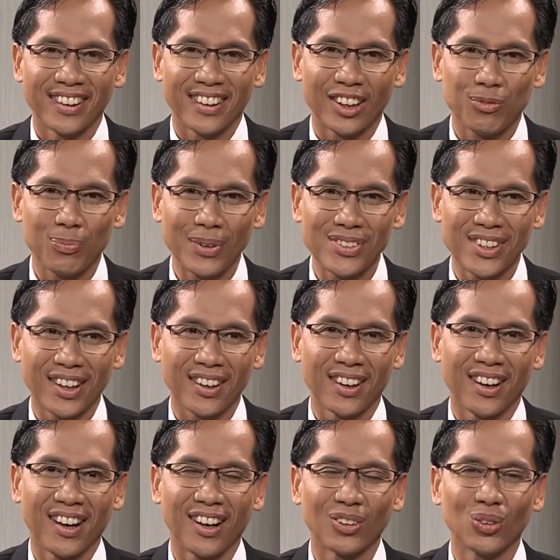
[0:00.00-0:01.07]
Kahit pacheck
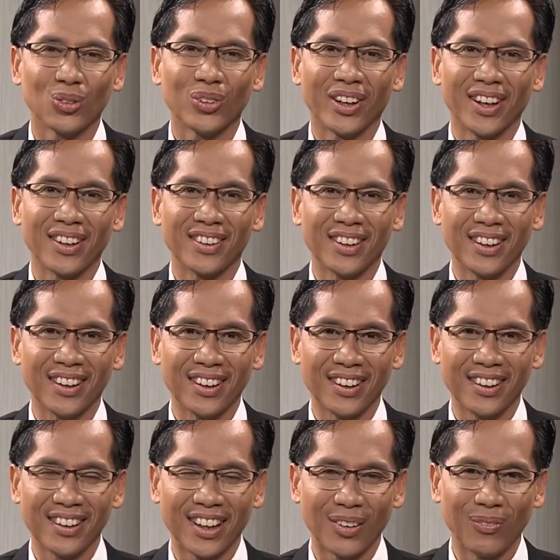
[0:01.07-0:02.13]
nga doon dagiti
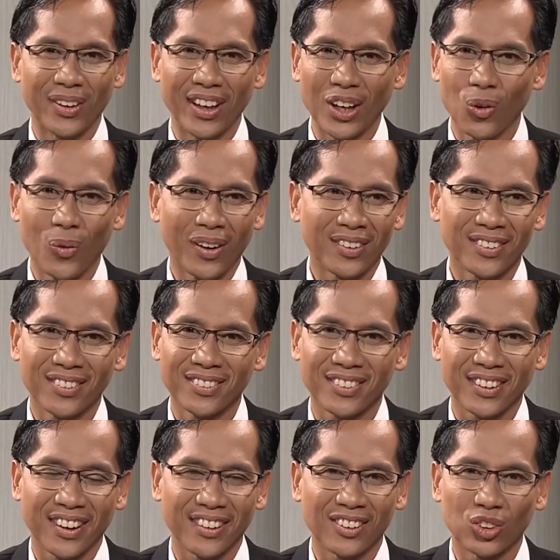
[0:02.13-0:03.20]
nagbaliwan
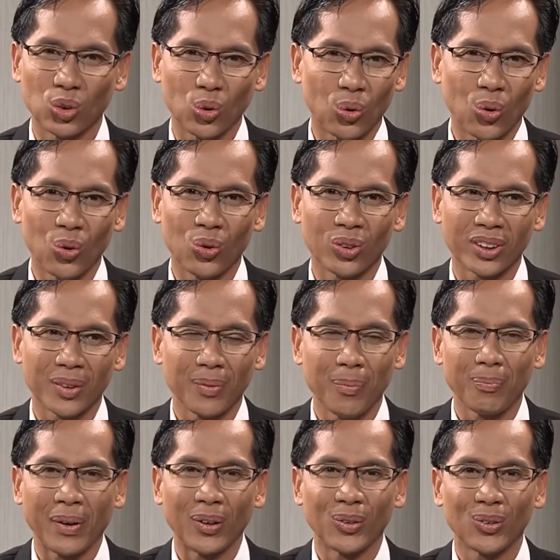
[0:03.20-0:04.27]
ken turong ti
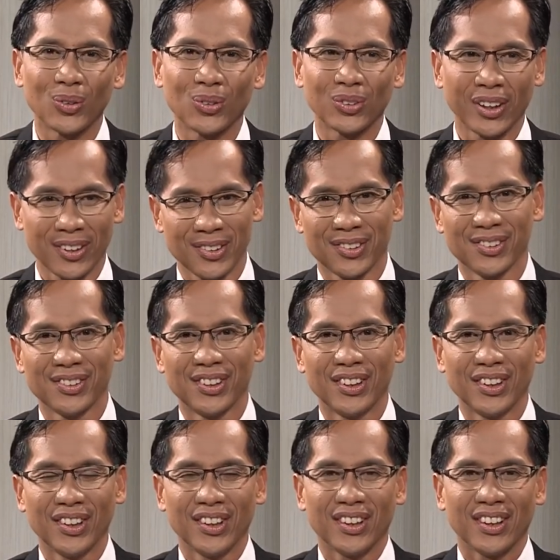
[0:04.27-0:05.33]
pampanonot tayo.
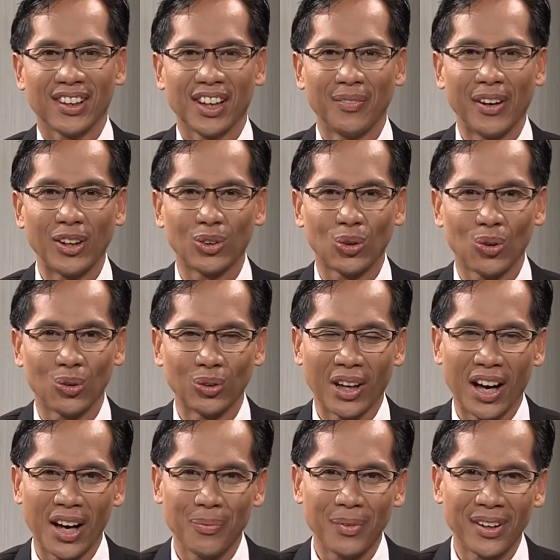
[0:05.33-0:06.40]
Nga maiturong
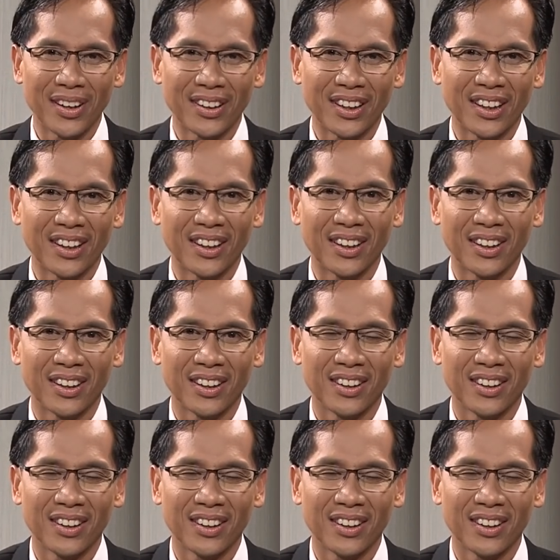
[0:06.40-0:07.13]
da amin iti